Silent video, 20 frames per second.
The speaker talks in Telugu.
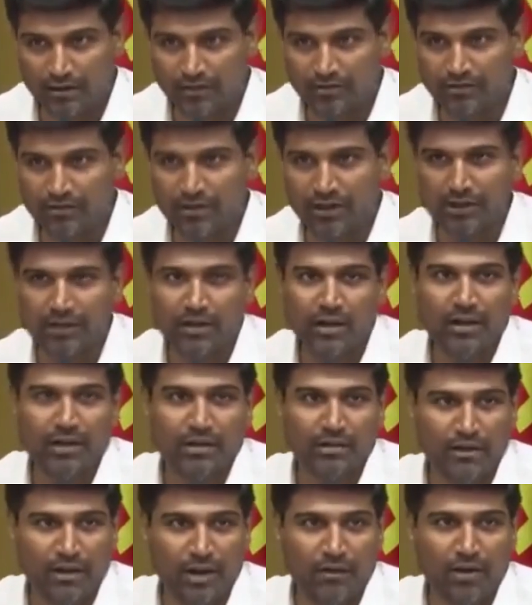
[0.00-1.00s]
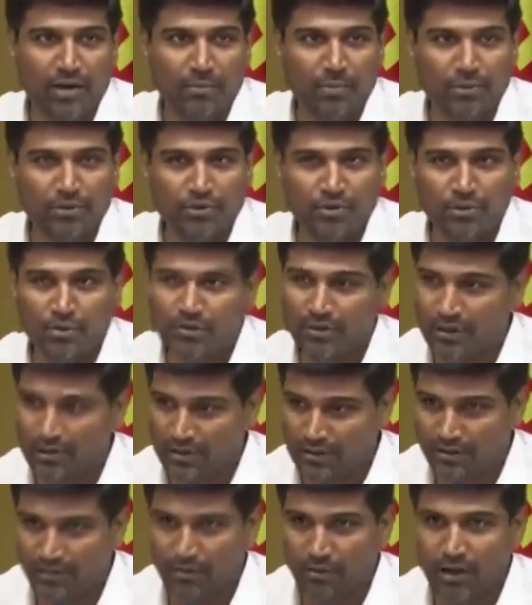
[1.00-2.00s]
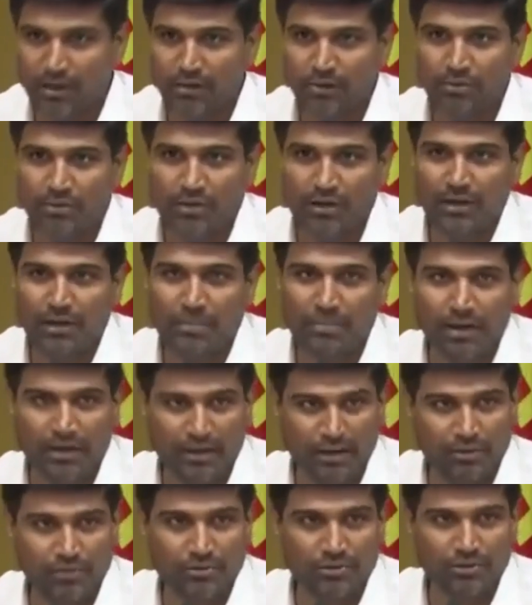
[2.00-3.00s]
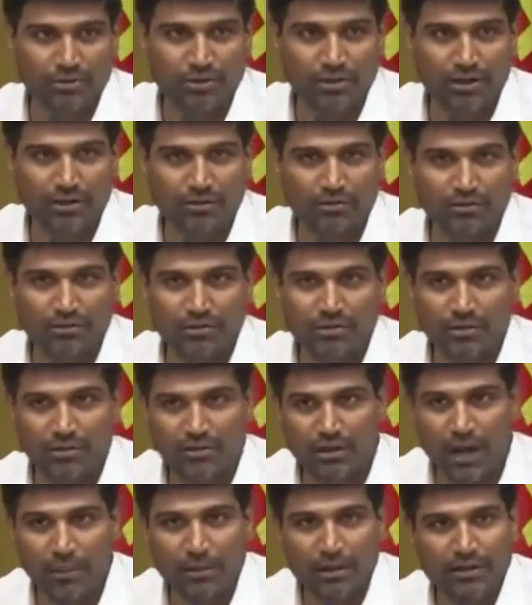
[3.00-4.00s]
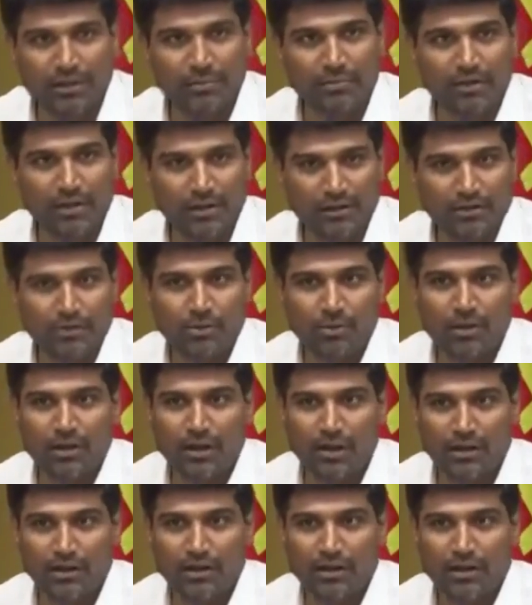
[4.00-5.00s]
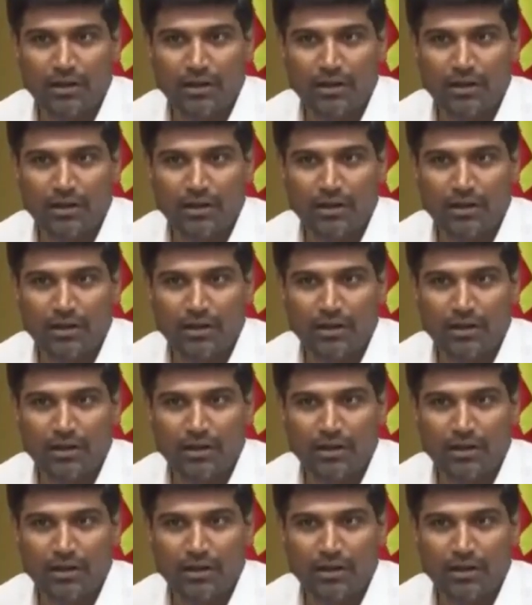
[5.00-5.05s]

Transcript: ఇన్స్టెడ్ నా వైపు నుంచి ఇవ్వకుండా వాళ్ళు న్యూట్రల్గా పక్కనే నుంచో ఉన్నారు కాబట్టి మీరందరూ కూడా